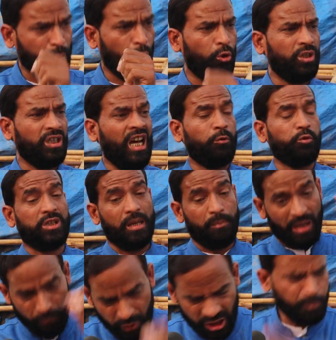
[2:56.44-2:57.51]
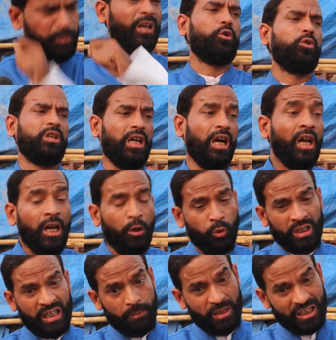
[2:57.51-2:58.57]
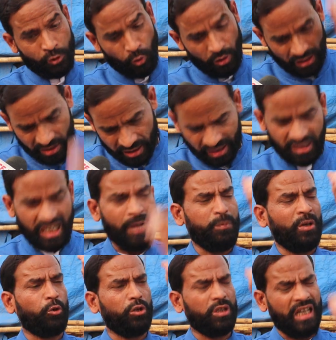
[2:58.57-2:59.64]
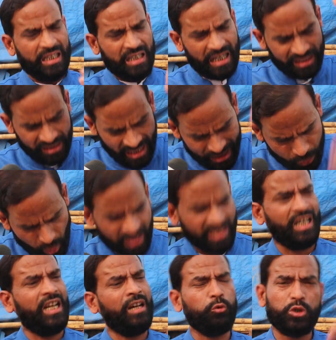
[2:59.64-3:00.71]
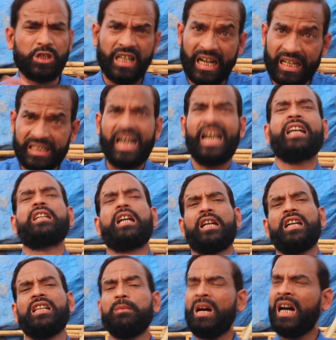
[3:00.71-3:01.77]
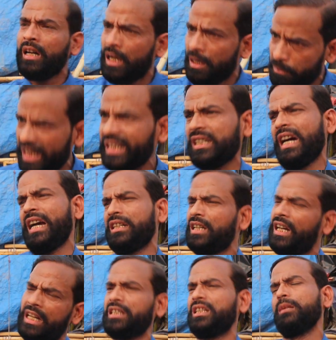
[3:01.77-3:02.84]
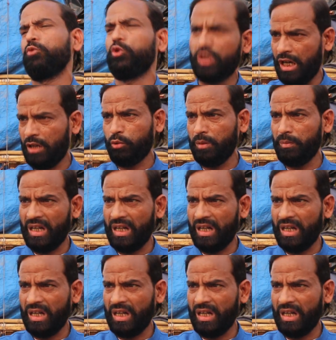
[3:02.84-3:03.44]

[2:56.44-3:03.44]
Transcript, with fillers: पे हो गया उसके भविष्य पर हो गया उनके बच्चों के शिक्षा पर हो गया खतरा जो असल है उससे हटाया जा रहा दिमाग भटकाया जा रहा ये मुद्दा कुल